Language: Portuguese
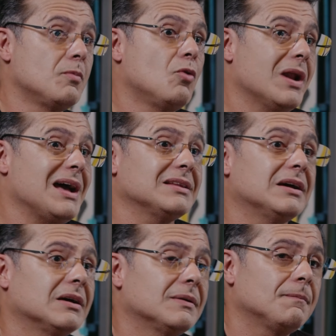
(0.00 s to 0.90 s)

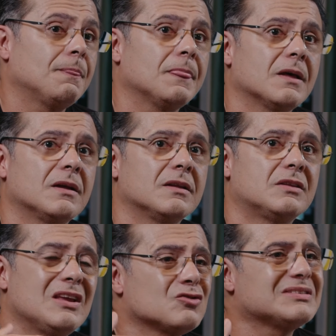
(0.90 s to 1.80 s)
Morada,
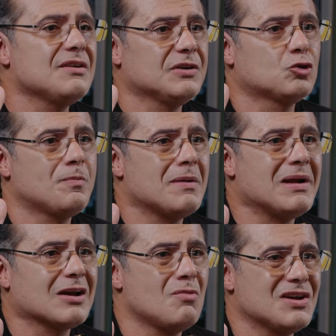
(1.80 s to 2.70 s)
Deus levantou para
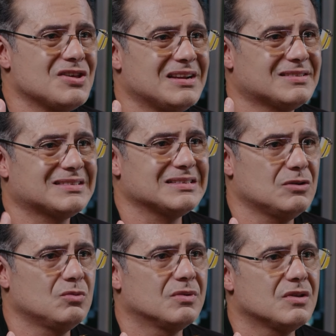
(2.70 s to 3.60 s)
marcar uma
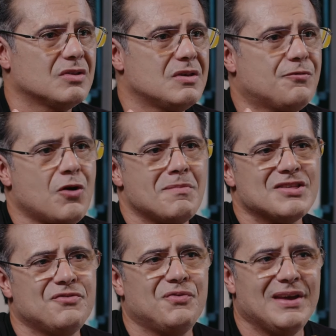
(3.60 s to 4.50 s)
geração Amém. de forma
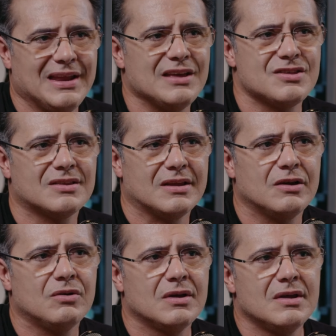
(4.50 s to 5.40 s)
diferente,
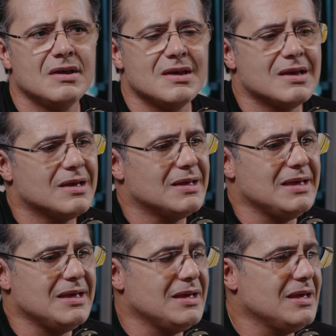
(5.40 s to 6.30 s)
entendeu? Amém.
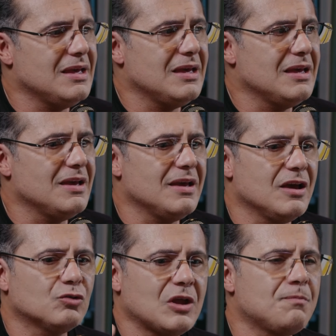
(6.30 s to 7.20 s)
E
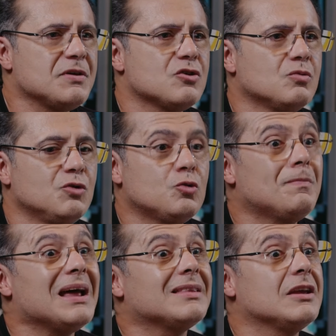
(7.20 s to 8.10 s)
eu tenho pedido muito
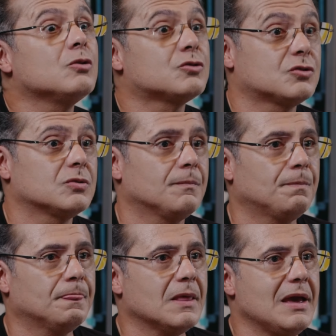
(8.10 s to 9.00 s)
para Deus
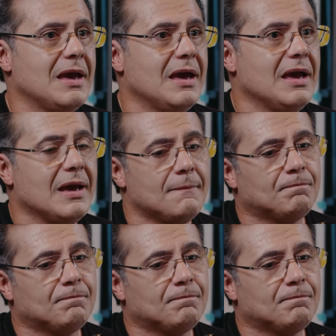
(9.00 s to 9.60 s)
é,